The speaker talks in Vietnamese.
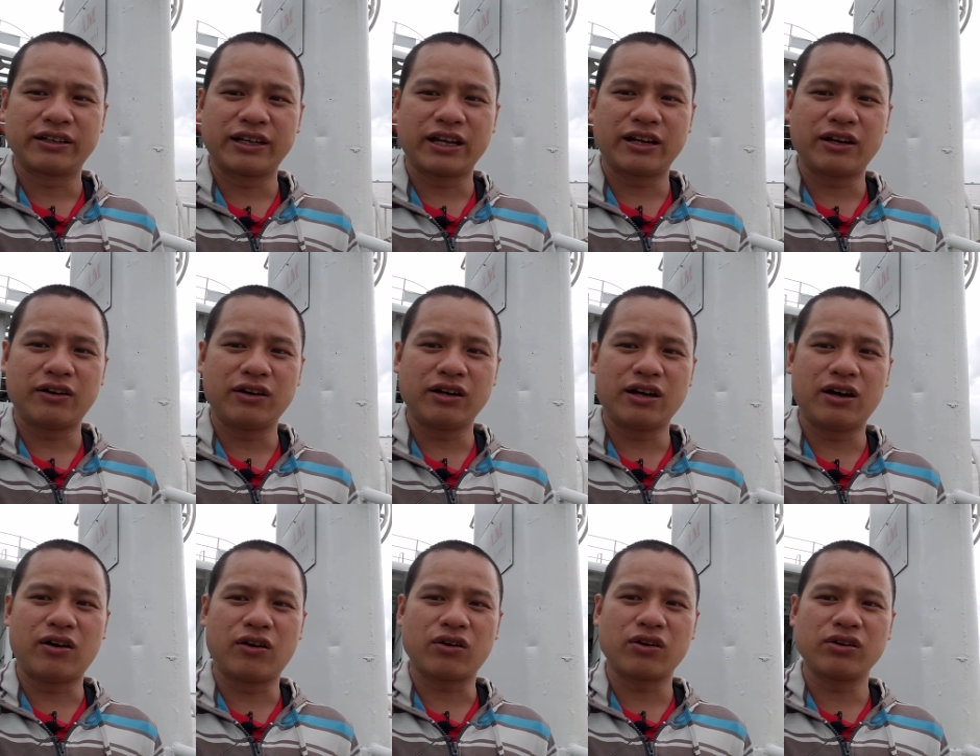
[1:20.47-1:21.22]
nghe nói
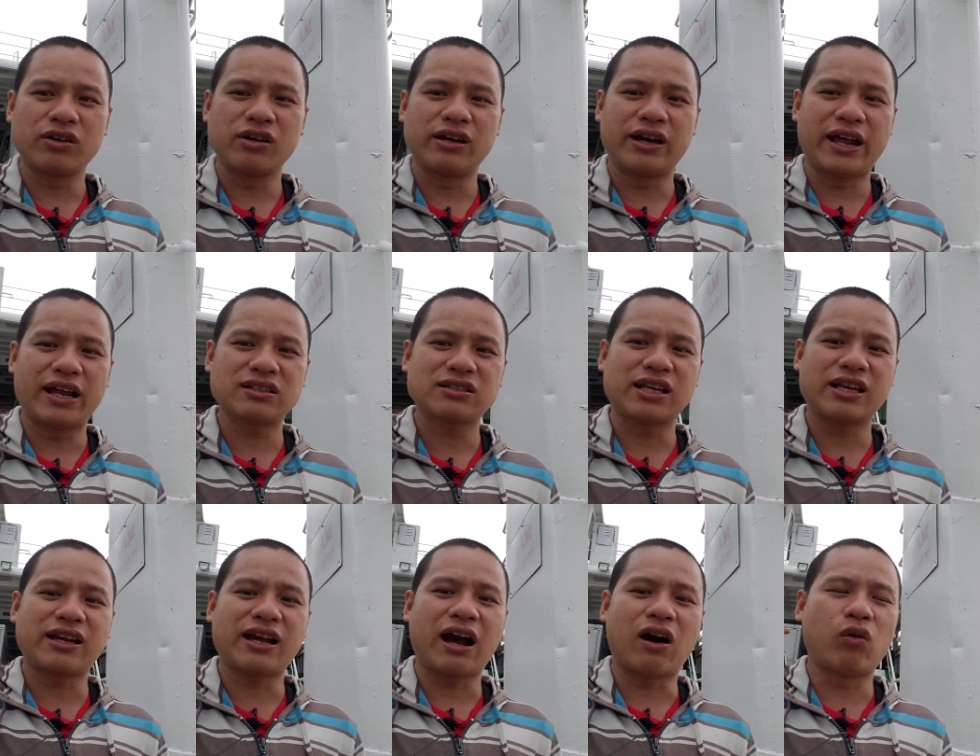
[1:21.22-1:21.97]
là họ có dự án
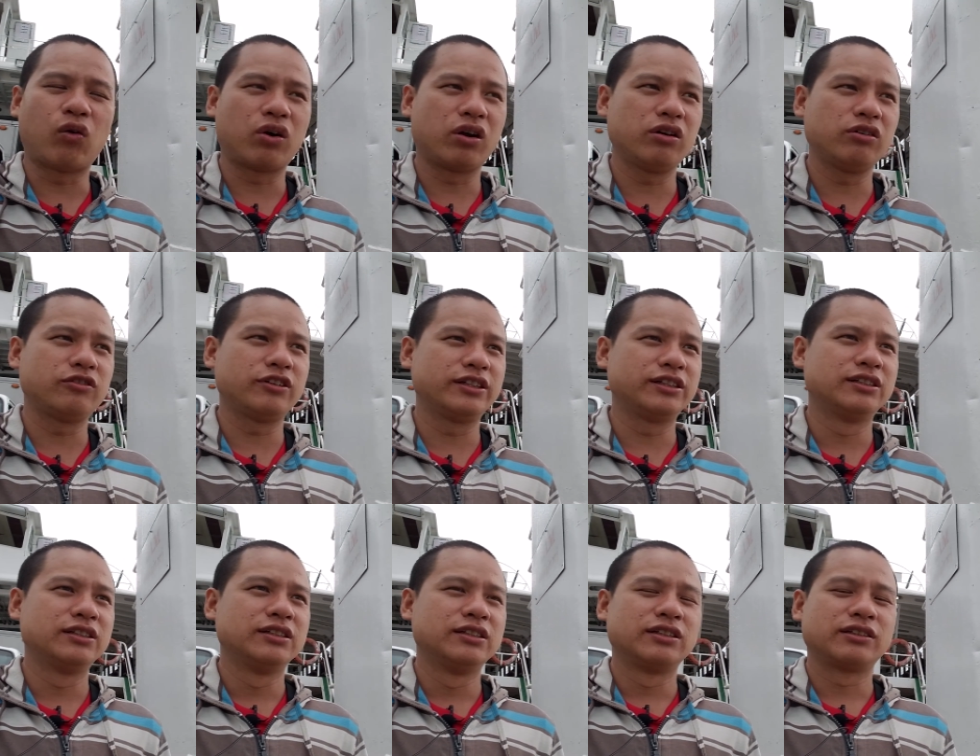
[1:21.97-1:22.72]
xây cầu đó quý
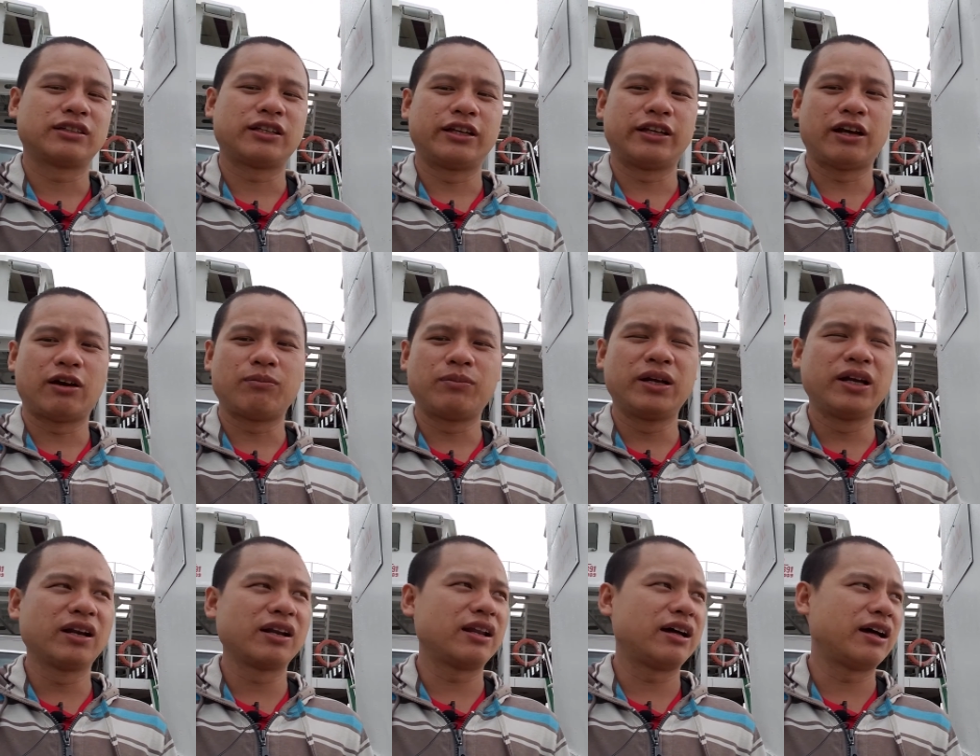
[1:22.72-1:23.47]
vị, thì không
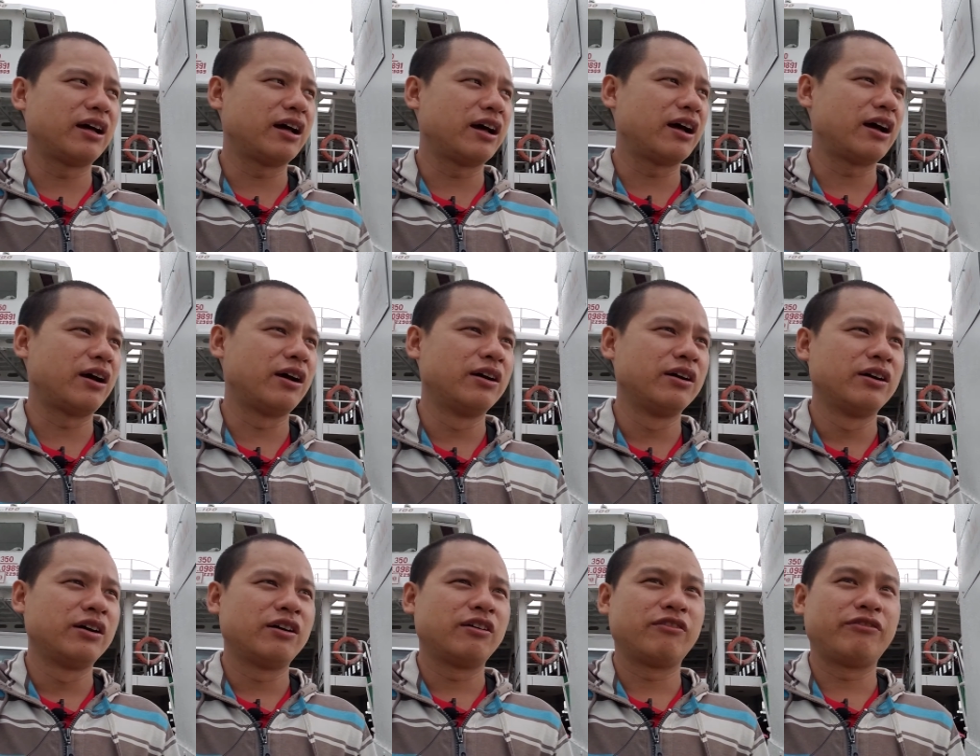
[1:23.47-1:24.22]
biết là
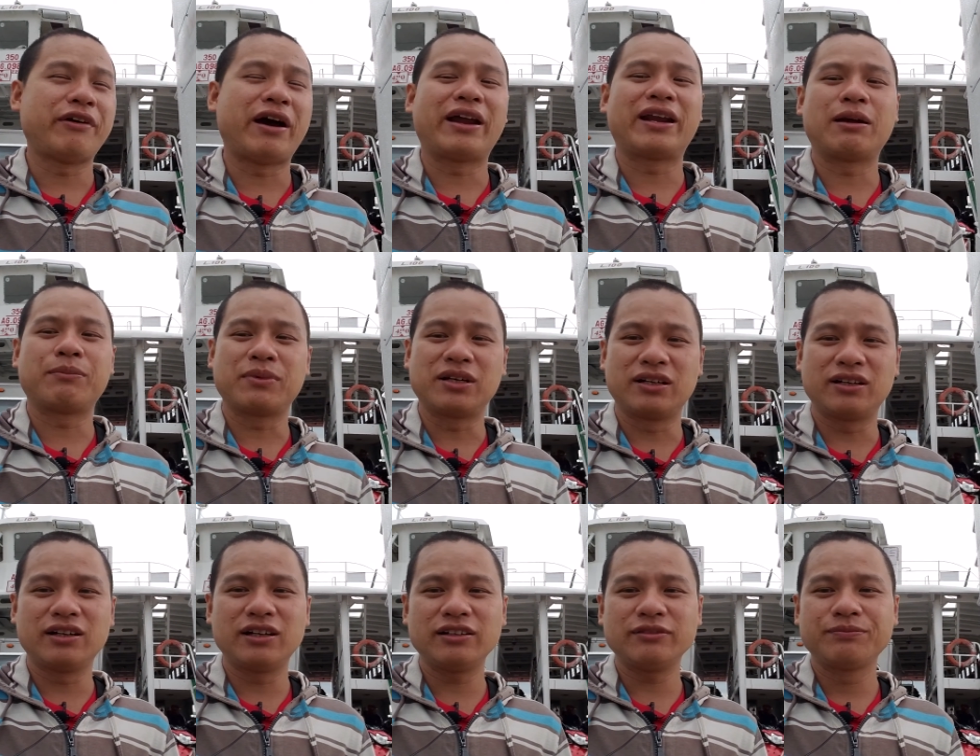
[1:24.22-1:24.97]
vài năm
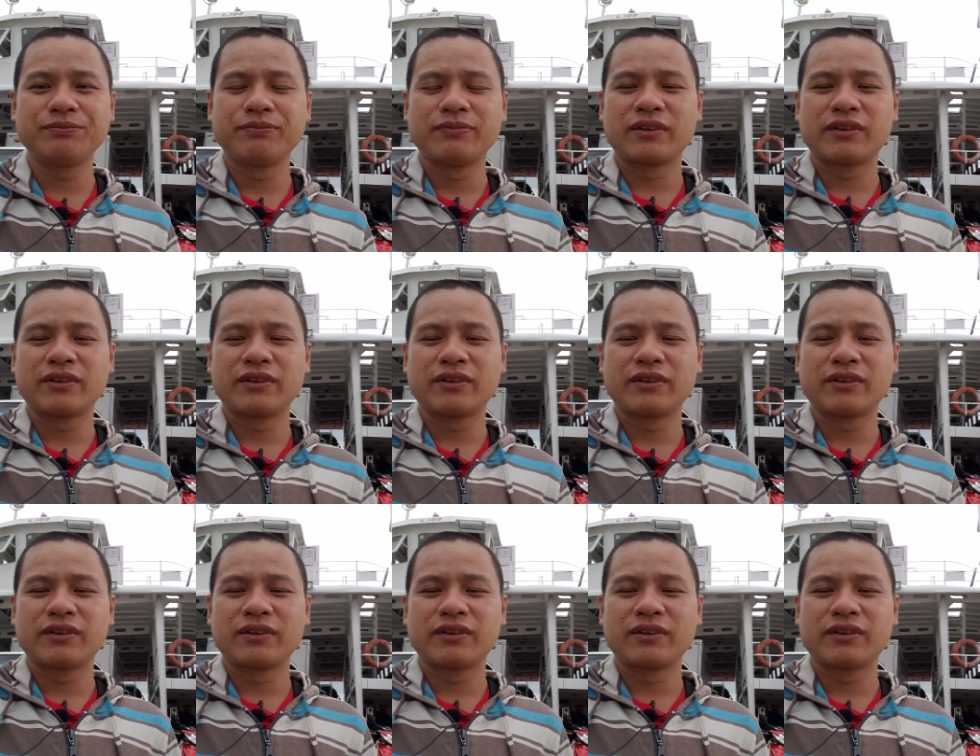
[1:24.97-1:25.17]
nữa